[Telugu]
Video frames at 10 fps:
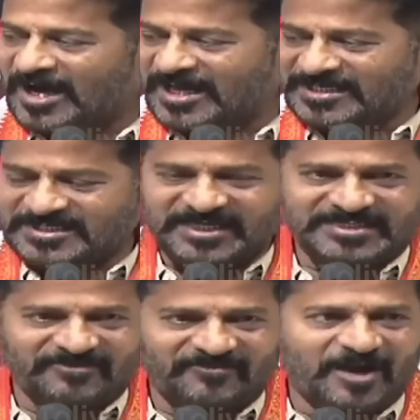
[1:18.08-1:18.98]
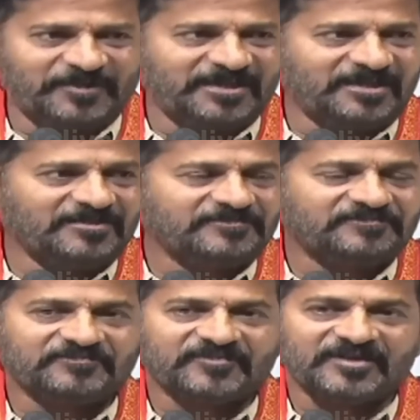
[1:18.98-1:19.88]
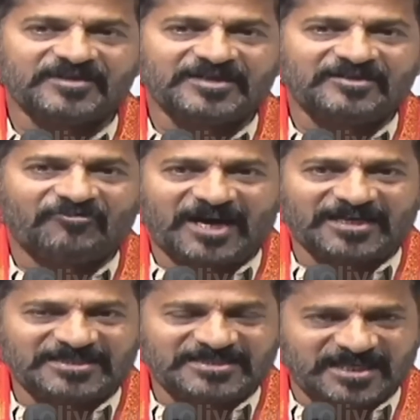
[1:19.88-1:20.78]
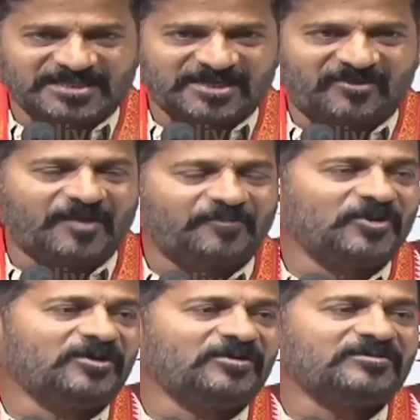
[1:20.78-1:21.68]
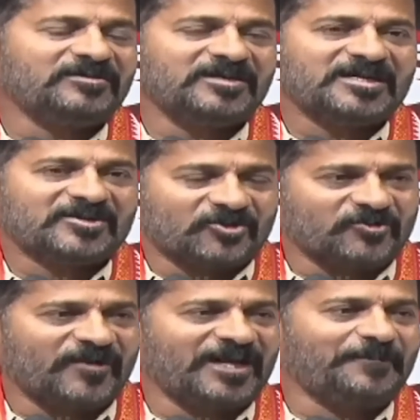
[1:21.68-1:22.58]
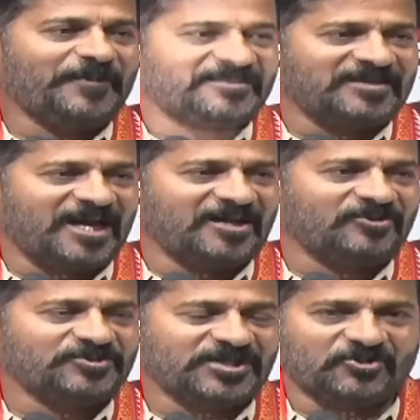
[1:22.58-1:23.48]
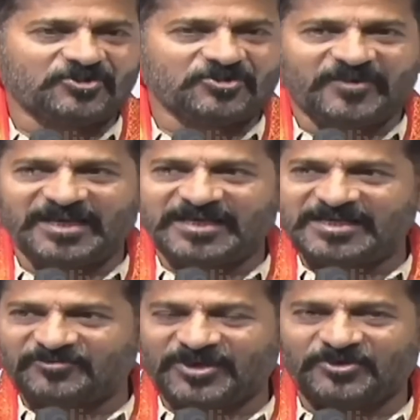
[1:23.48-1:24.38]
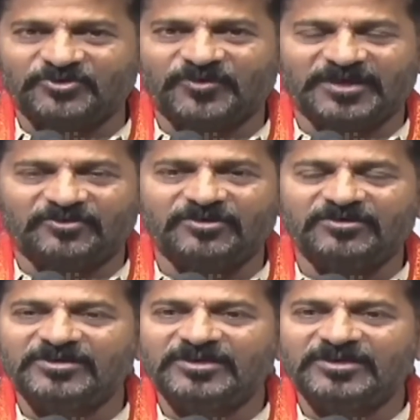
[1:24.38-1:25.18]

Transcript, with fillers: వారిచ్చిన జవాబు ఇది వారిచ్చిన జవాబులో రెండు వేల పద్నాలుగు నుంచి రెండు వేల ఇరవై రెండు వరకు